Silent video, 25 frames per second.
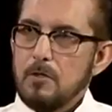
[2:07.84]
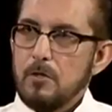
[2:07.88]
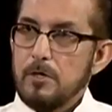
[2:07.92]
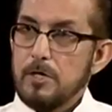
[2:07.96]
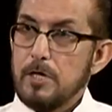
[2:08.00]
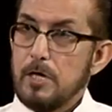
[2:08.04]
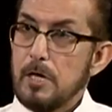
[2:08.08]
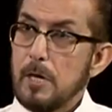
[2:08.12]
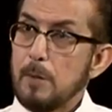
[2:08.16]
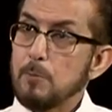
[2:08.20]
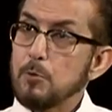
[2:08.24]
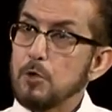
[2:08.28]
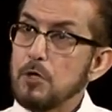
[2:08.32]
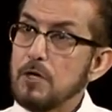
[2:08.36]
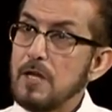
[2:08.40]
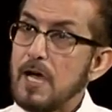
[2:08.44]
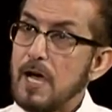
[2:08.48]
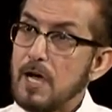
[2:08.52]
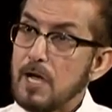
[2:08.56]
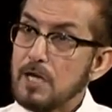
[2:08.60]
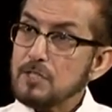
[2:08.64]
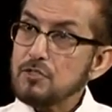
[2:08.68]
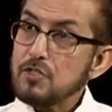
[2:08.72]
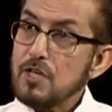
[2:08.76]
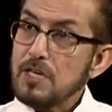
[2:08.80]
और अल्हम्दुलिल्लाह
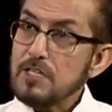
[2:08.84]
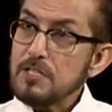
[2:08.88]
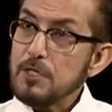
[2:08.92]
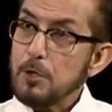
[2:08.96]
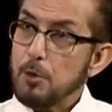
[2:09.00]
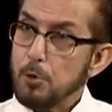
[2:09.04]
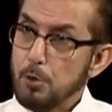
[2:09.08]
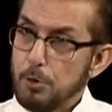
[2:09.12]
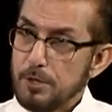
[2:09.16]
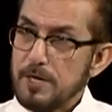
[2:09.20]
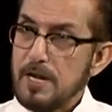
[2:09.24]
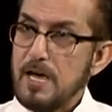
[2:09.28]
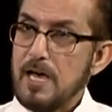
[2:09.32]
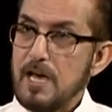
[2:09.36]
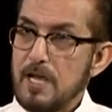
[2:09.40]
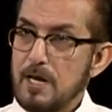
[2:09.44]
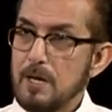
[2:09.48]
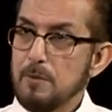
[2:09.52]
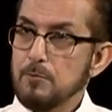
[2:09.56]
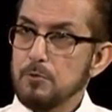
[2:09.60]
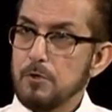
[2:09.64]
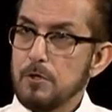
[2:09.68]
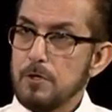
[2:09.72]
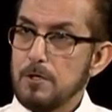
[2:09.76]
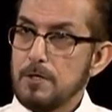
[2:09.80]
आजकल ये हो रहा है
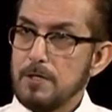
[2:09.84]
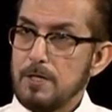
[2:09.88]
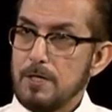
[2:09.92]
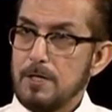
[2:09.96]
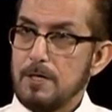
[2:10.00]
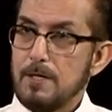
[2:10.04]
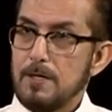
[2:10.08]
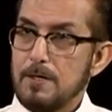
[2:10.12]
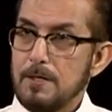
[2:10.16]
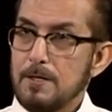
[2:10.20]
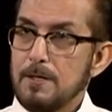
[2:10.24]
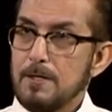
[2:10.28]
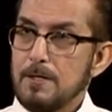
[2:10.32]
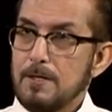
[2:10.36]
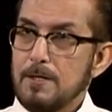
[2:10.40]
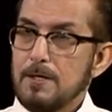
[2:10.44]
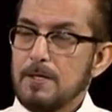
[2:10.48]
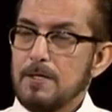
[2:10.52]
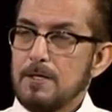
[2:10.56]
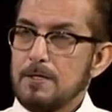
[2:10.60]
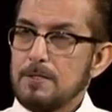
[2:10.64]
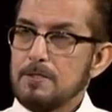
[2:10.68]
और अल्हम्दुलिल्लाह